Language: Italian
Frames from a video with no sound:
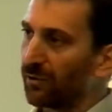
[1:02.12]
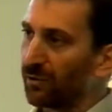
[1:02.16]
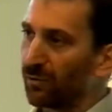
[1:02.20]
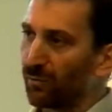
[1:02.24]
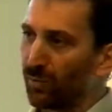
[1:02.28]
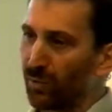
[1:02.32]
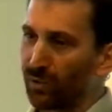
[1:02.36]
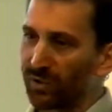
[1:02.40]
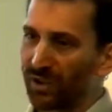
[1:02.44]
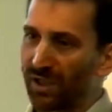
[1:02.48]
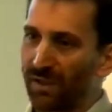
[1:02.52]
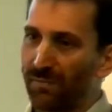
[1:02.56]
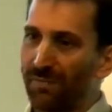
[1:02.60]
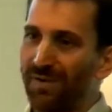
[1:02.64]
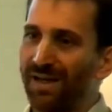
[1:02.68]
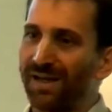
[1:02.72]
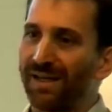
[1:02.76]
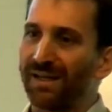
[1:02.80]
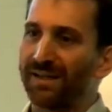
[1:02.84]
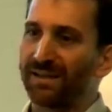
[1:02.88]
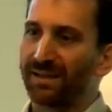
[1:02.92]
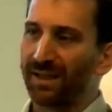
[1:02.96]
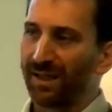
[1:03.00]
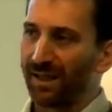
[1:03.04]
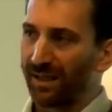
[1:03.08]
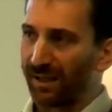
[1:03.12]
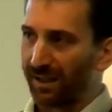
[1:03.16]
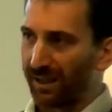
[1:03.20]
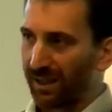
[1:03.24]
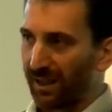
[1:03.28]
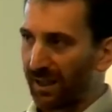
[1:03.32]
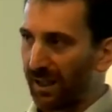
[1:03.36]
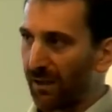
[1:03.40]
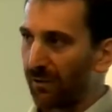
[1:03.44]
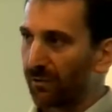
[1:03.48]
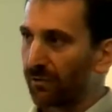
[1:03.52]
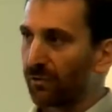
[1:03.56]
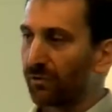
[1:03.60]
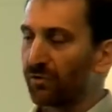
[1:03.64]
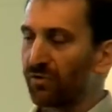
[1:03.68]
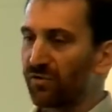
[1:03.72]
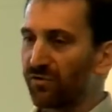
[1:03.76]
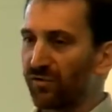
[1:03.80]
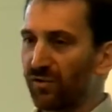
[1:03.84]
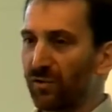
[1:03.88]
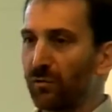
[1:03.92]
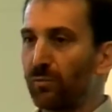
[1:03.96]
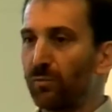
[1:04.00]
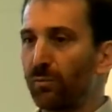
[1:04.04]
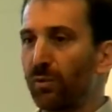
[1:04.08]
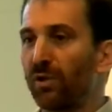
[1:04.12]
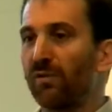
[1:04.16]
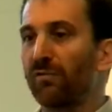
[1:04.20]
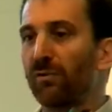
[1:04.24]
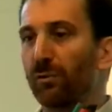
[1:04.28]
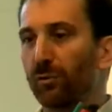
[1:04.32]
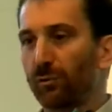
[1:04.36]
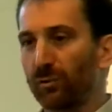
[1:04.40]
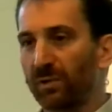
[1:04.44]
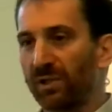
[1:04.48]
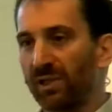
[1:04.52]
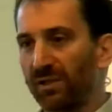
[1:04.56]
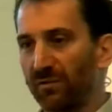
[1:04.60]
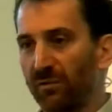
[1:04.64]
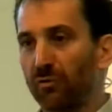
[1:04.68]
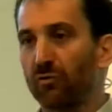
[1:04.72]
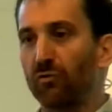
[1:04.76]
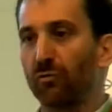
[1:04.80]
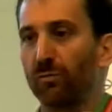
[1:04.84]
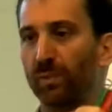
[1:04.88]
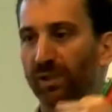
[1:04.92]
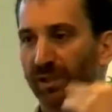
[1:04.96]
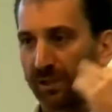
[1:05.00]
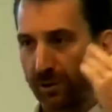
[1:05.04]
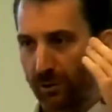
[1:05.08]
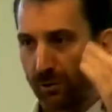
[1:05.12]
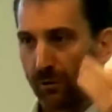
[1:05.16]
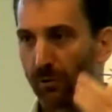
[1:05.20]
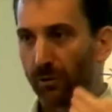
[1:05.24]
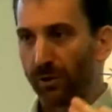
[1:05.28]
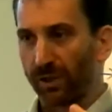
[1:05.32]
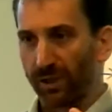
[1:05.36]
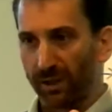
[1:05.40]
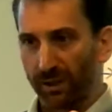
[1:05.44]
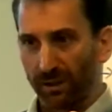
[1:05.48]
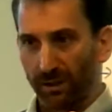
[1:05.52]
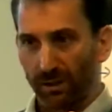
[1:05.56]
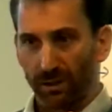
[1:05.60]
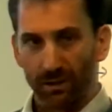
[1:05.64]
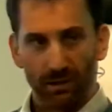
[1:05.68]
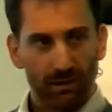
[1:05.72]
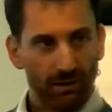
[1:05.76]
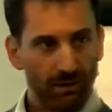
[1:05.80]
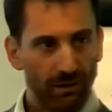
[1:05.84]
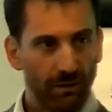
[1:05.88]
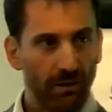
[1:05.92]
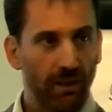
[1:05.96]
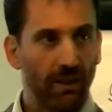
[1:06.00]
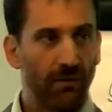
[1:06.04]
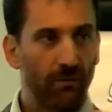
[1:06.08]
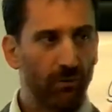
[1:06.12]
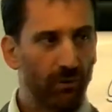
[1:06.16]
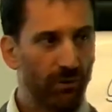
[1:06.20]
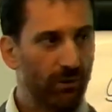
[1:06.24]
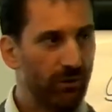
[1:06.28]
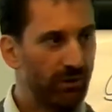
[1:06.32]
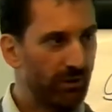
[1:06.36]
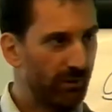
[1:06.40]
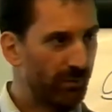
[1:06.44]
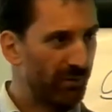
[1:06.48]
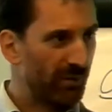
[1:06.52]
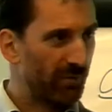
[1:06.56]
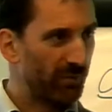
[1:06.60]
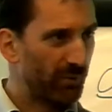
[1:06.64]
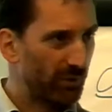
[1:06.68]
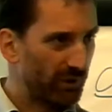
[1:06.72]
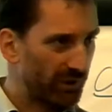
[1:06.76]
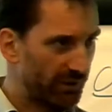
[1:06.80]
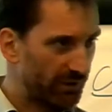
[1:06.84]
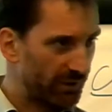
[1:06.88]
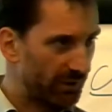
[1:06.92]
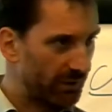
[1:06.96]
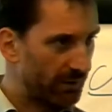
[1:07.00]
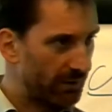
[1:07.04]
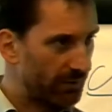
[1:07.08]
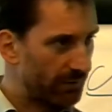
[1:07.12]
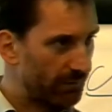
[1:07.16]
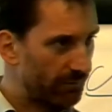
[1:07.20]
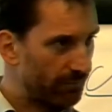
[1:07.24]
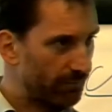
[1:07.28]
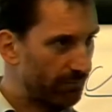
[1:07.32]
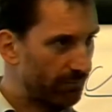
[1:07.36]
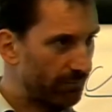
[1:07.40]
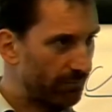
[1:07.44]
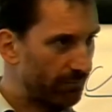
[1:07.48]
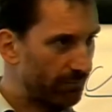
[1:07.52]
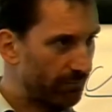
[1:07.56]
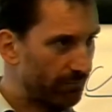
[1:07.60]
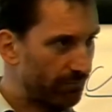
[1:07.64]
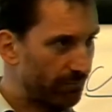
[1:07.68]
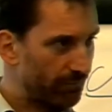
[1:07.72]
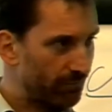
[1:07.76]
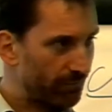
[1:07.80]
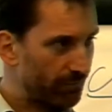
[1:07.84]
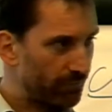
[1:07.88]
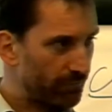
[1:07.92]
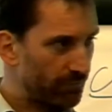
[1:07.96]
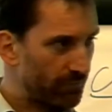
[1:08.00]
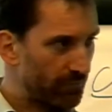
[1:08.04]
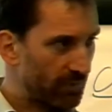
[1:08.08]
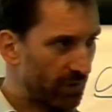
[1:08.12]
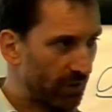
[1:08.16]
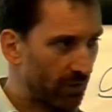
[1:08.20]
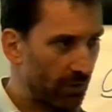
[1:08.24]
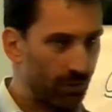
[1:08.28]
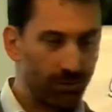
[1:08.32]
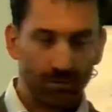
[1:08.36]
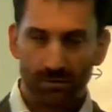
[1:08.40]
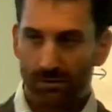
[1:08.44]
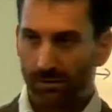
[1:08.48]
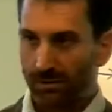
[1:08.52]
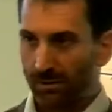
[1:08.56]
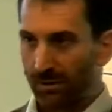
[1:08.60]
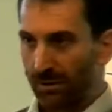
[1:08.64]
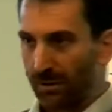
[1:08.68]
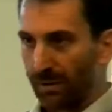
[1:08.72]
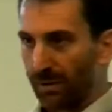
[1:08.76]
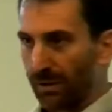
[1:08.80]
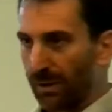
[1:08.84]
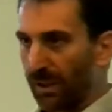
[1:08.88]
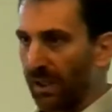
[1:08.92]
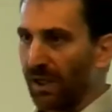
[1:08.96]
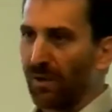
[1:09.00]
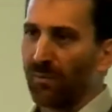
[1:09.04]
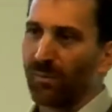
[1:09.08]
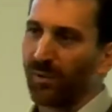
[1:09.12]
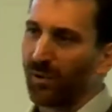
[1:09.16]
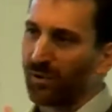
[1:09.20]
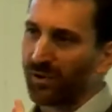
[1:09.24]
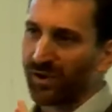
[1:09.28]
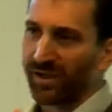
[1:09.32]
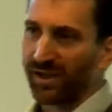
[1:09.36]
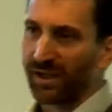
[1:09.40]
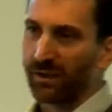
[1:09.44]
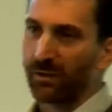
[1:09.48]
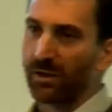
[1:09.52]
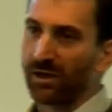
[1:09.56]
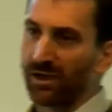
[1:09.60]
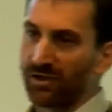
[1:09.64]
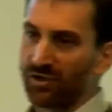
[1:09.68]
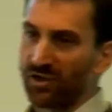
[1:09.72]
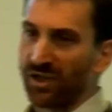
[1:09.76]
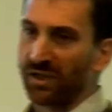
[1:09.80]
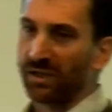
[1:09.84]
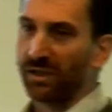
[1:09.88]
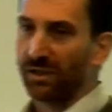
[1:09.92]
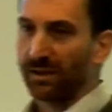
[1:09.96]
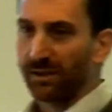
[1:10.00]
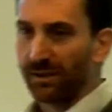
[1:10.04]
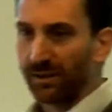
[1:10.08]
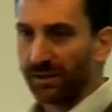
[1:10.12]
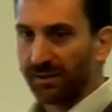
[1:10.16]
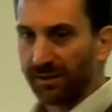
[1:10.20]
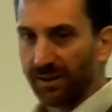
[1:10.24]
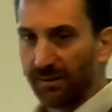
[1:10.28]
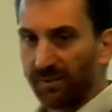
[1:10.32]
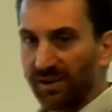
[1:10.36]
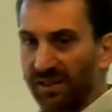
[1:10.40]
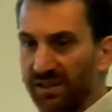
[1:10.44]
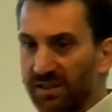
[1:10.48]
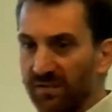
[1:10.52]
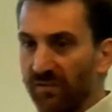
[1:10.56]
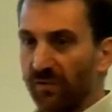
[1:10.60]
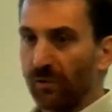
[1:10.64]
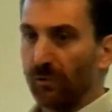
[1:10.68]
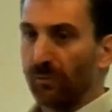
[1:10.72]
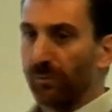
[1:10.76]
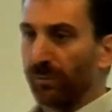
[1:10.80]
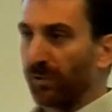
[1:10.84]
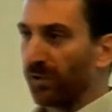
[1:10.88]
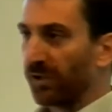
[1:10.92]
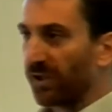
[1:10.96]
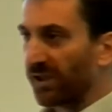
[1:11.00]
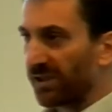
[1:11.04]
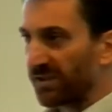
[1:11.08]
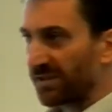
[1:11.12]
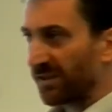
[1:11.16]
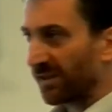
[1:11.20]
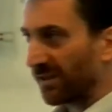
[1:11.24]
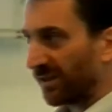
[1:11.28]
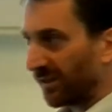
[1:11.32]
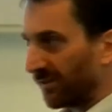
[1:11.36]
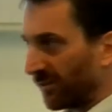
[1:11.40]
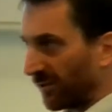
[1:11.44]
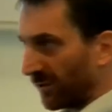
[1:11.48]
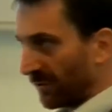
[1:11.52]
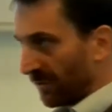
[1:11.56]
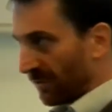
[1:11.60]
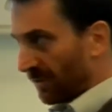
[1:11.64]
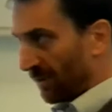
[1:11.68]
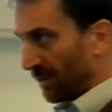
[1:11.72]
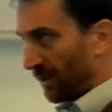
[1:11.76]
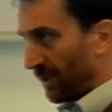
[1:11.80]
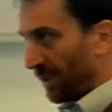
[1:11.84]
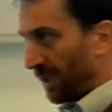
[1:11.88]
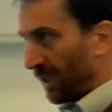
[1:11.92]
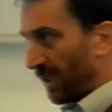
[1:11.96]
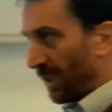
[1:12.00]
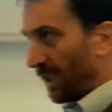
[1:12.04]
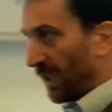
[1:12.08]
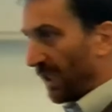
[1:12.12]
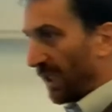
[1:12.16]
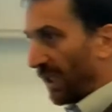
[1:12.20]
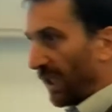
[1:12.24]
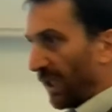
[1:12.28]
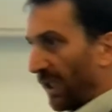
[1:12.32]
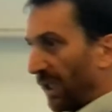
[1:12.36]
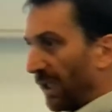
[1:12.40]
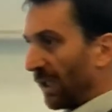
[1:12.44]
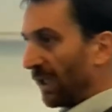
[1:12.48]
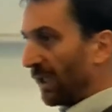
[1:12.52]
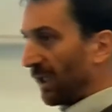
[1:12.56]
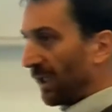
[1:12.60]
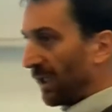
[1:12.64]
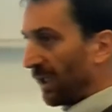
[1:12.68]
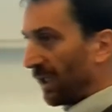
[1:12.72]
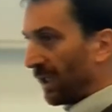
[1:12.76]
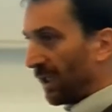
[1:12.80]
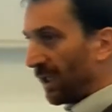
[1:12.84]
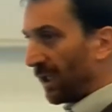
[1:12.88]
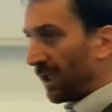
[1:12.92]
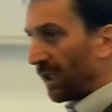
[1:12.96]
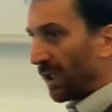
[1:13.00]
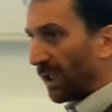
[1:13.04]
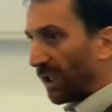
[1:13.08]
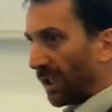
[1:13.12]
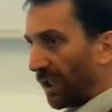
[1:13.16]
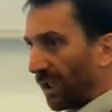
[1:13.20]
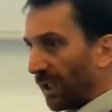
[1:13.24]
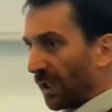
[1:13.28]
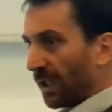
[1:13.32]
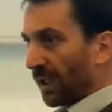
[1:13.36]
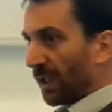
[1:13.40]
non potrà mai andare a uno sviluppo evolutivo superiore a quello del proprio leader. No? È un po' una regola che c'è nei, nei, temi di sviluppo organizzativo. E